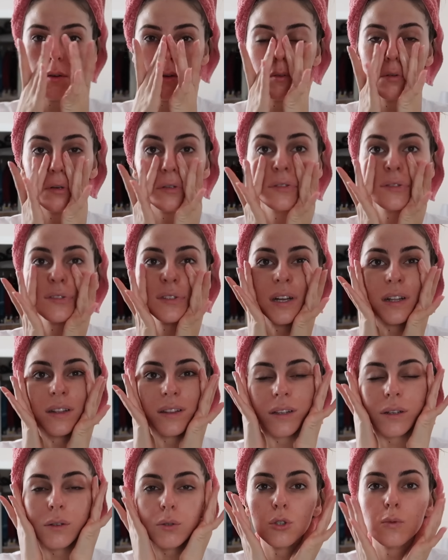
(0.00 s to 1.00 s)
O
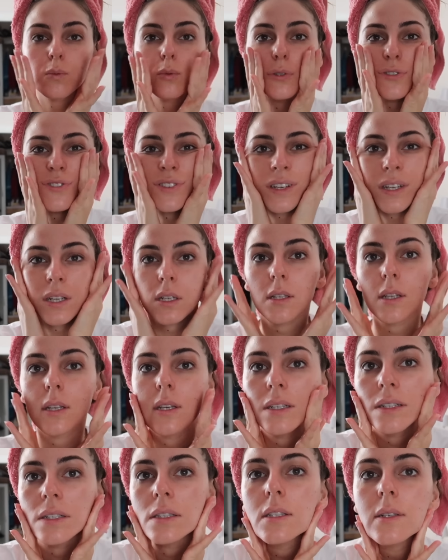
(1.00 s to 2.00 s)
açıdan da kuşburnu çekirdeği
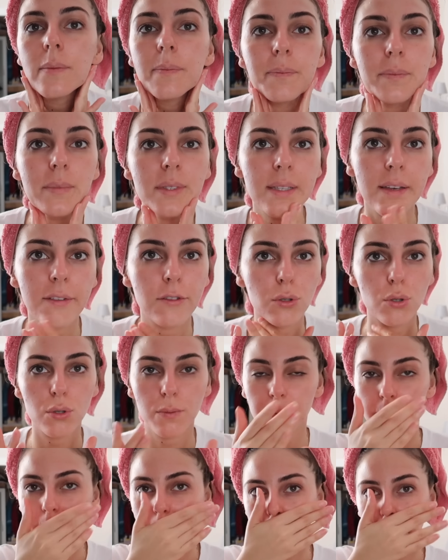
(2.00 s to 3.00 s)
yağını seviyorum.
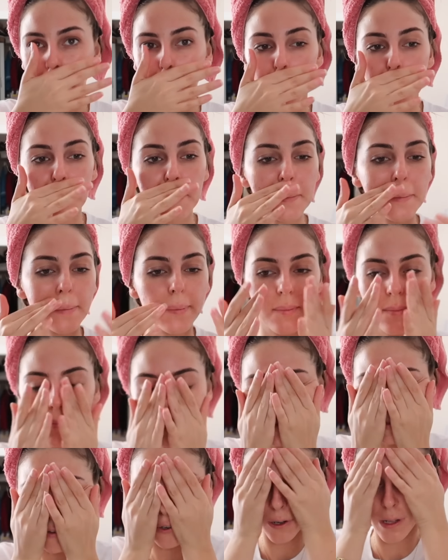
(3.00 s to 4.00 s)

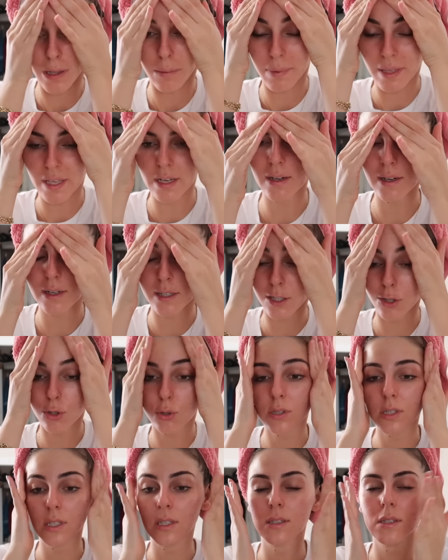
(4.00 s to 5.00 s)
Doğal bir yağ
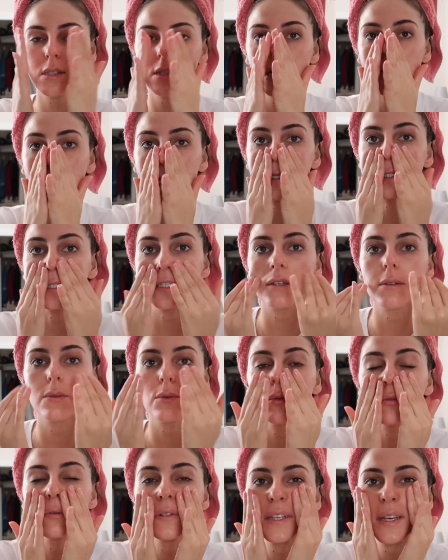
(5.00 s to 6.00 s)
arıyorsanız cildinize
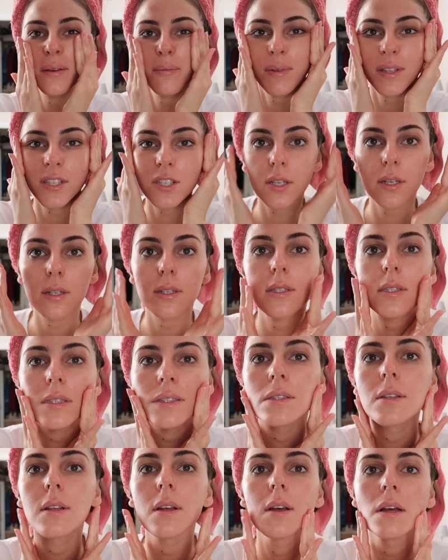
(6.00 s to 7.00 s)
uygulayabileceğiniz
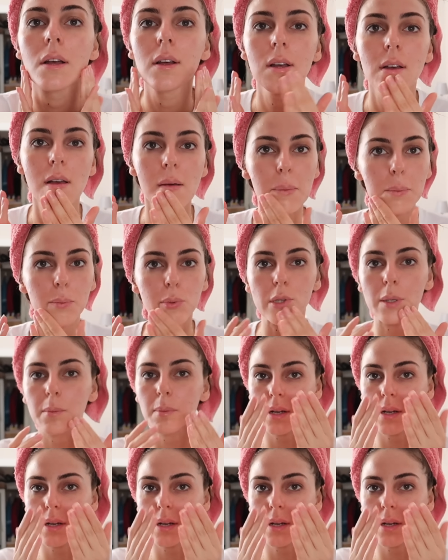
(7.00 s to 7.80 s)
buna